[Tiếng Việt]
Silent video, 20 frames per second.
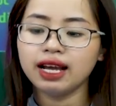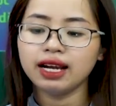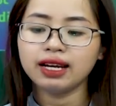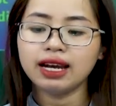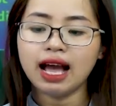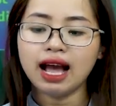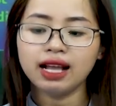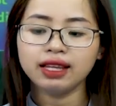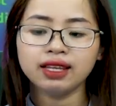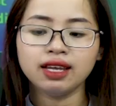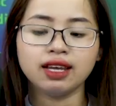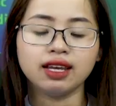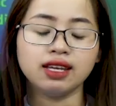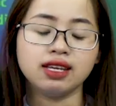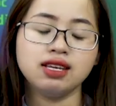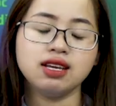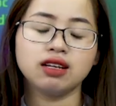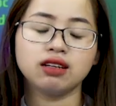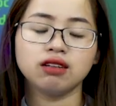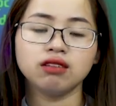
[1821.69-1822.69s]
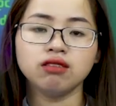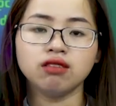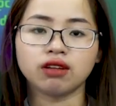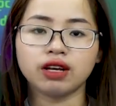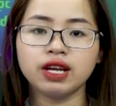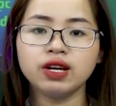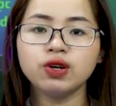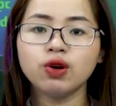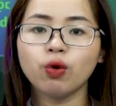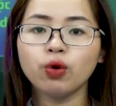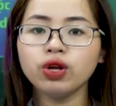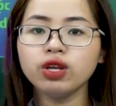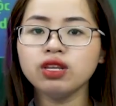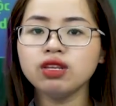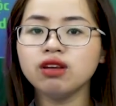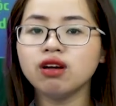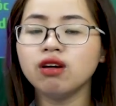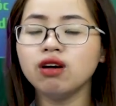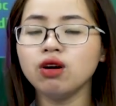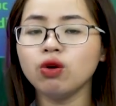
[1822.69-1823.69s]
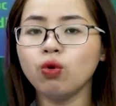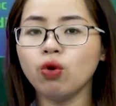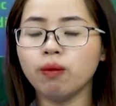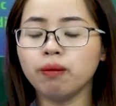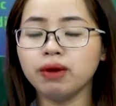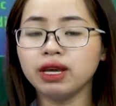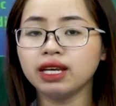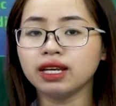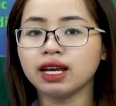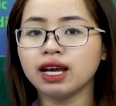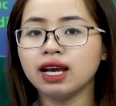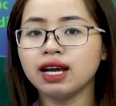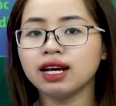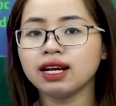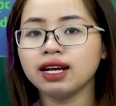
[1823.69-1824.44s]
đã thể hiện được cái nỗi nhớ của mình